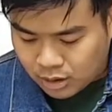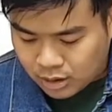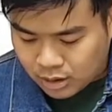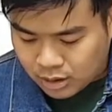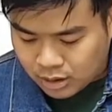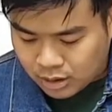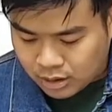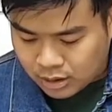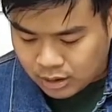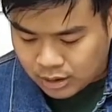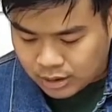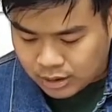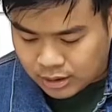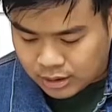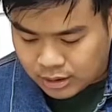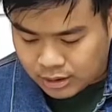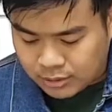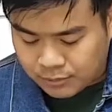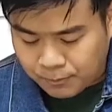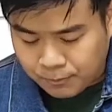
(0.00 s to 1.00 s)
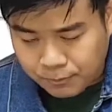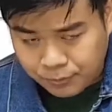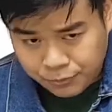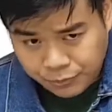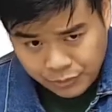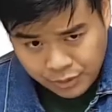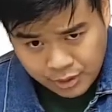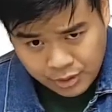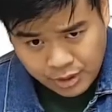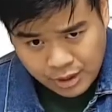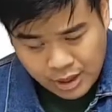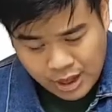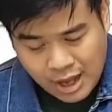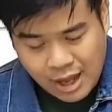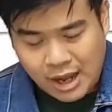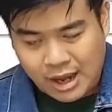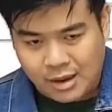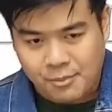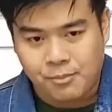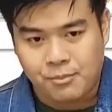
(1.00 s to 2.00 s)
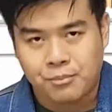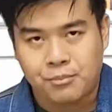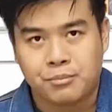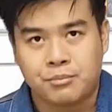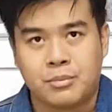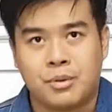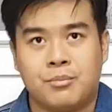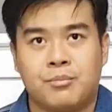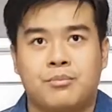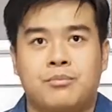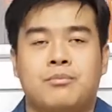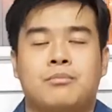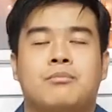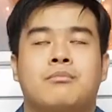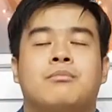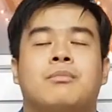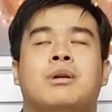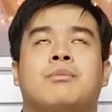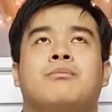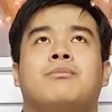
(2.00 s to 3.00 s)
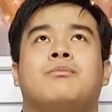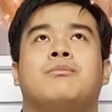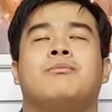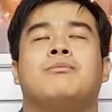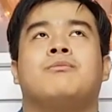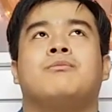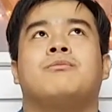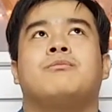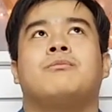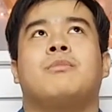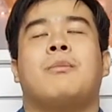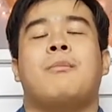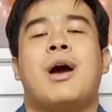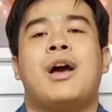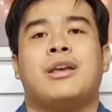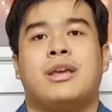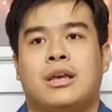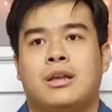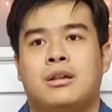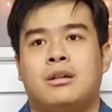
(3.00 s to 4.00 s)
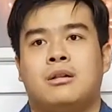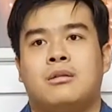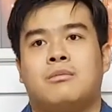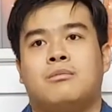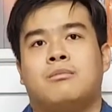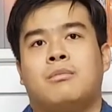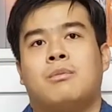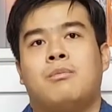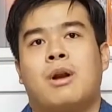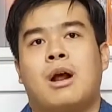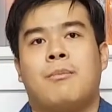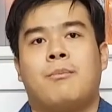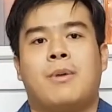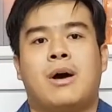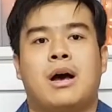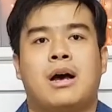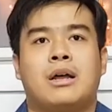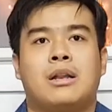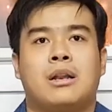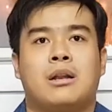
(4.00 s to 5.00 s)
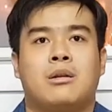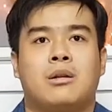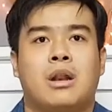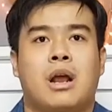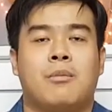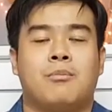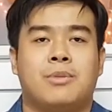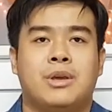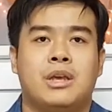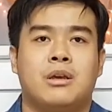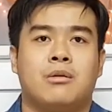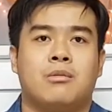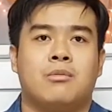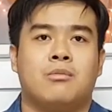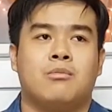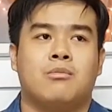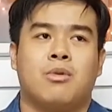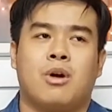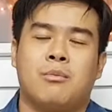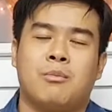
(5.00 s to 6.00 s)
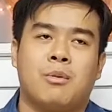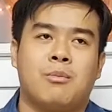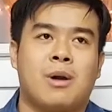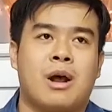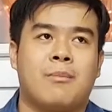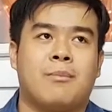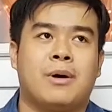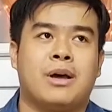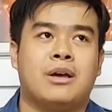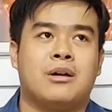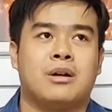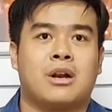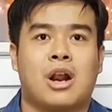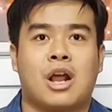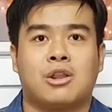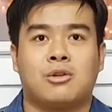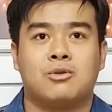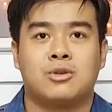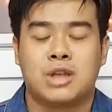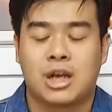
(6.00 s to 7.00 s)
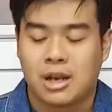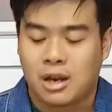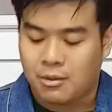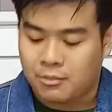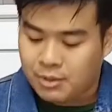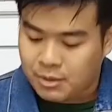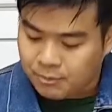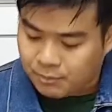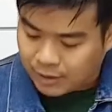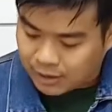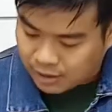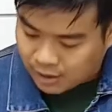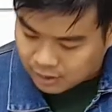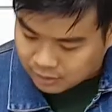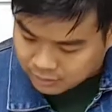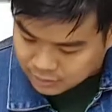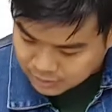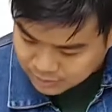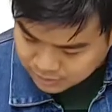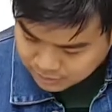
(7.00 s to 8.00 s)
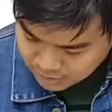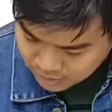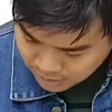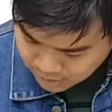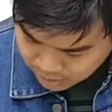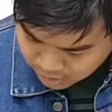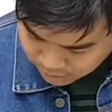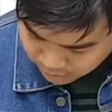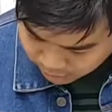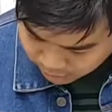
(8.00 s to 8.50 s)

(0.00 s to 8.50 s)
uh, Ahab mem, mem, memanggil beberapa nabi, bukan beberapa ya, ratusan nabi, 400.